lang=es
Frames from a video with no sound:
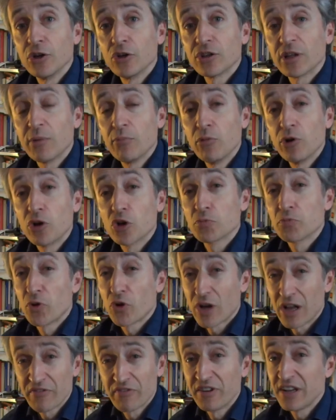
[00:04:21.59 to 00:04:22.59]
no tan buenos,
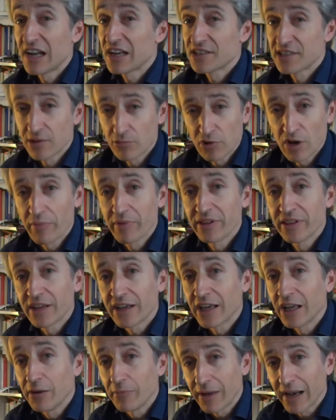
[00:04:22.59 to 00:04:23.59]
pero que al final seguramente
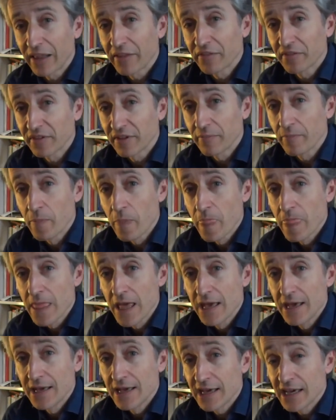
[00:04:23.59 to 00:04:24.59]
que el balance
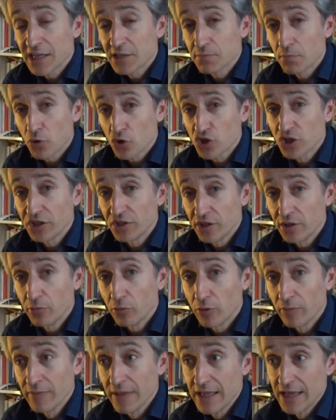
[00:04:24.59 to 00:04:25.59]
es
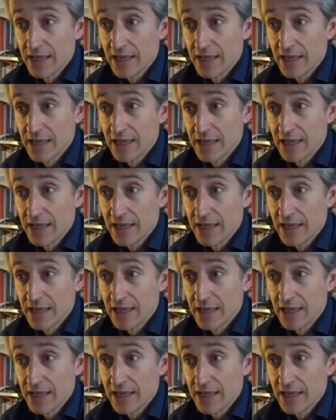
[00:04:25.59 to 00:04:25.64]
positivo.